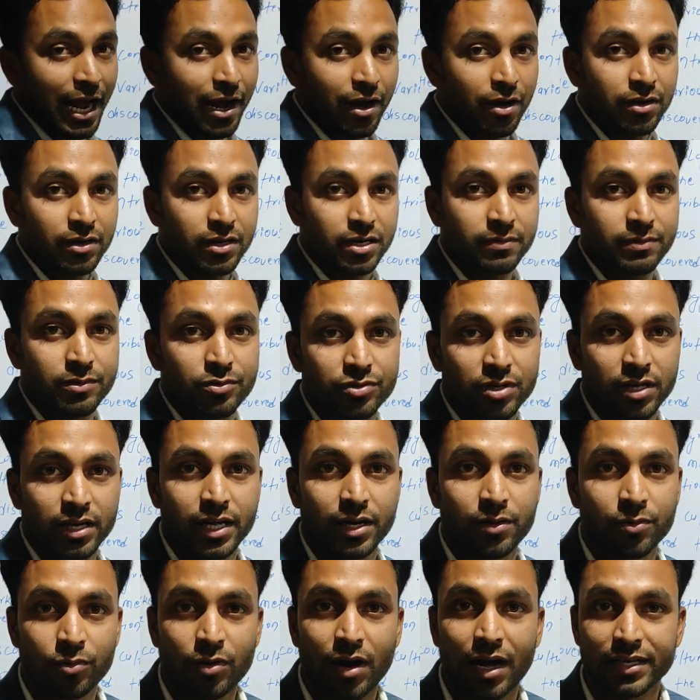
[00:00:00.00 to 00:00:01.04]
क्या कंट्रीब्यूशन
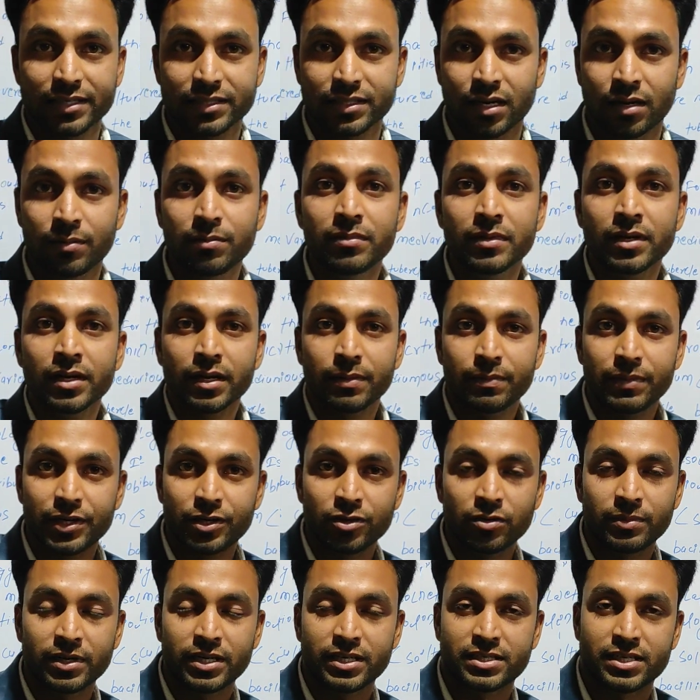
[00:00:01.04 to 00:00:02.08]
है वो आज का हम
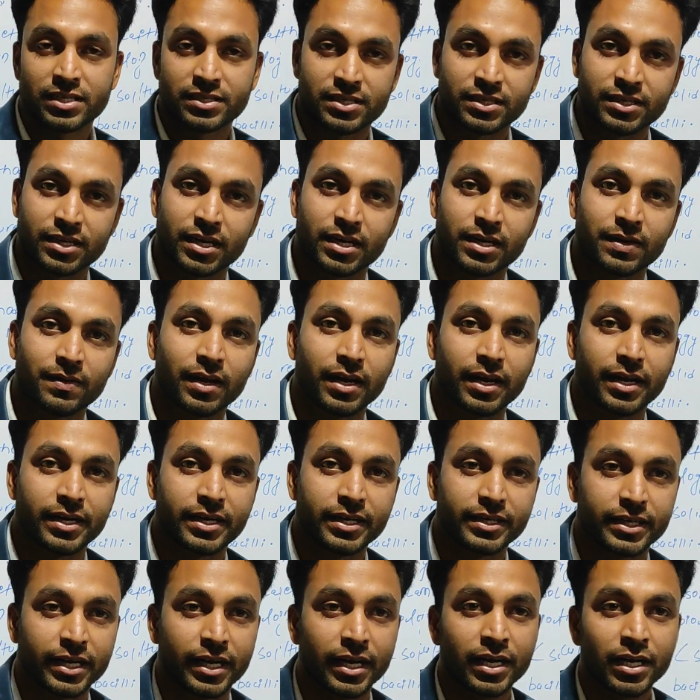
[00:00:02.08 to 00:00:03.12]
वीडियो में डिस्कशन करने वाले हैं
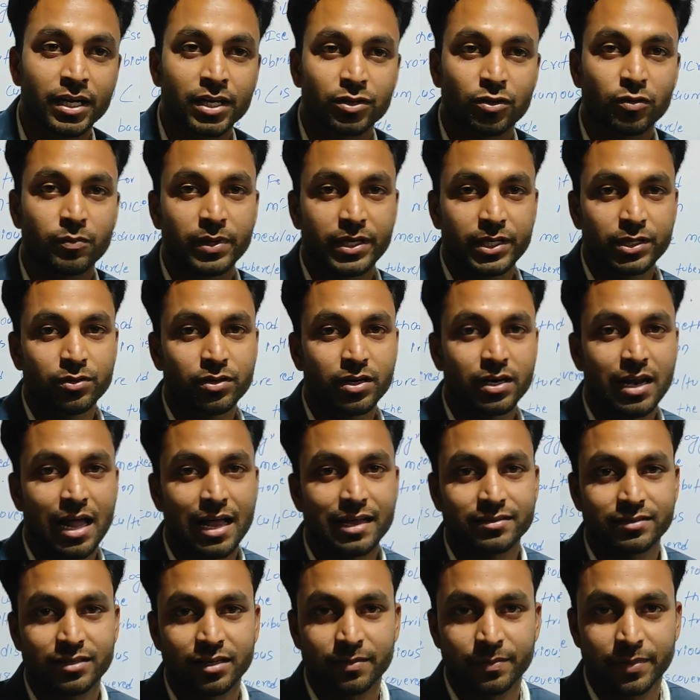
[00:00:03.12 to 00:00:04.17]
ठीक है तो वीडियो के
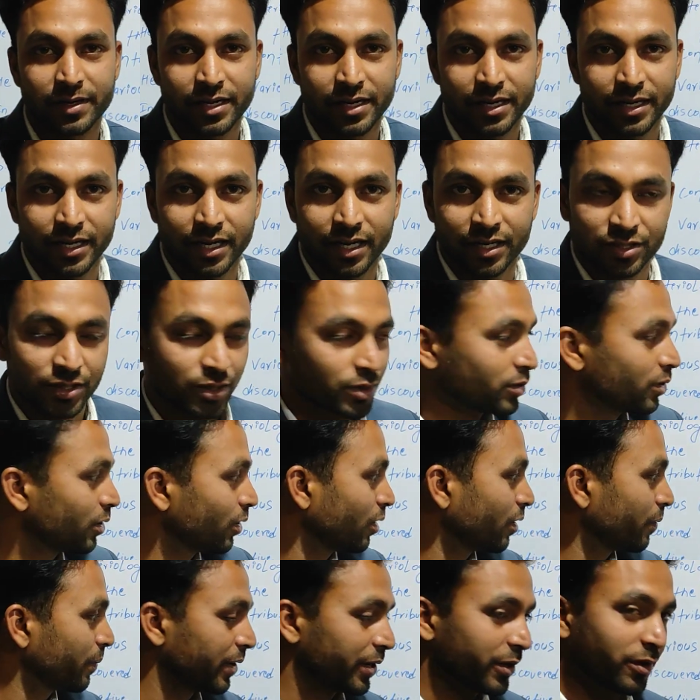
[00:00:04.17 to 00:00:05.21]
लास्ट तक बने रहिएगा जरूर
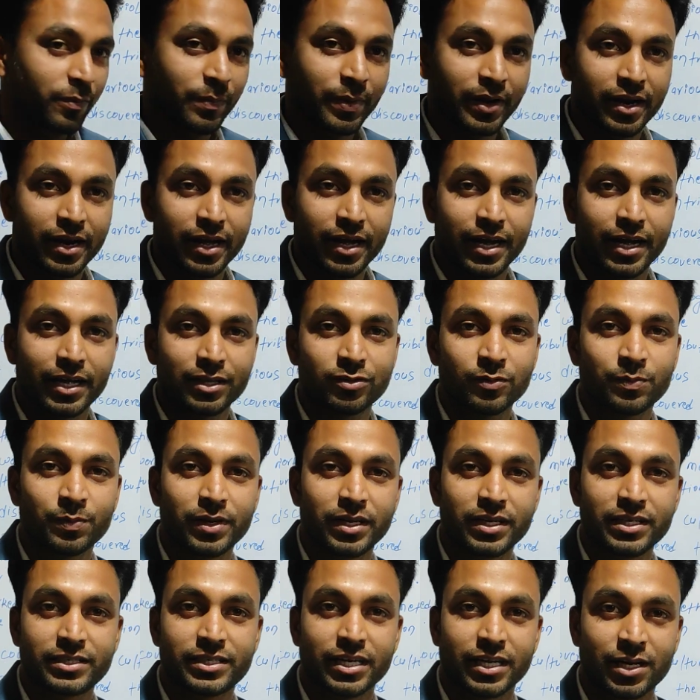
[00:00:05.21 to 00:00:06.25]
और वीडियो पर नए हैं तो
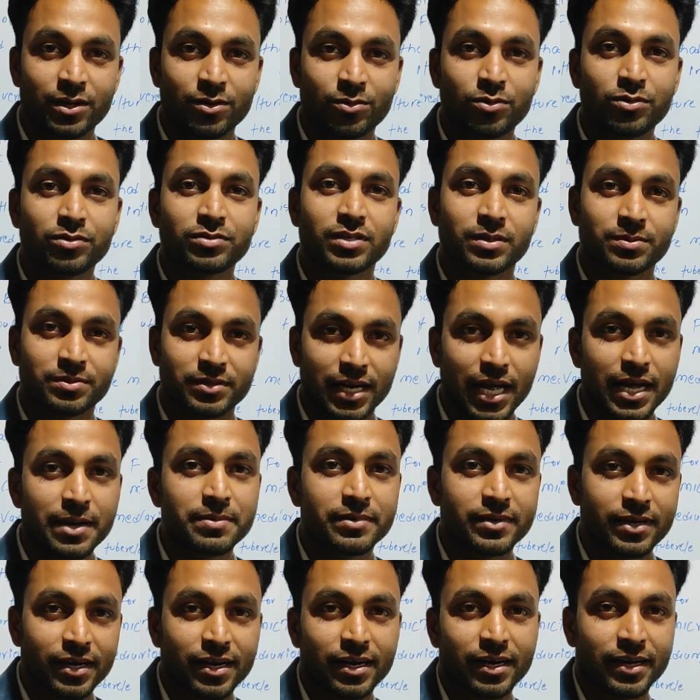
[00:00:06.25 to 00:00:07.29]
प्लीज़ चैनल को सब्सक्राइब
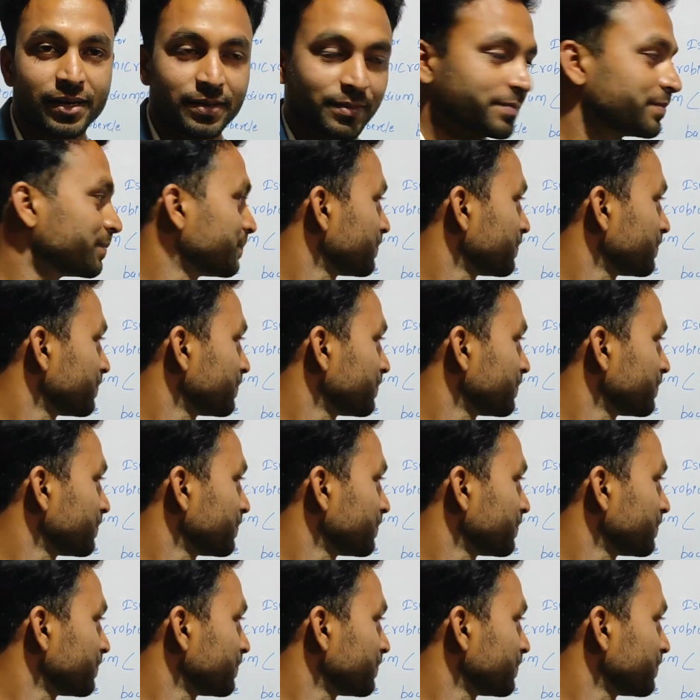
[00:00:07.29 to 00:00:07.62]
कर लें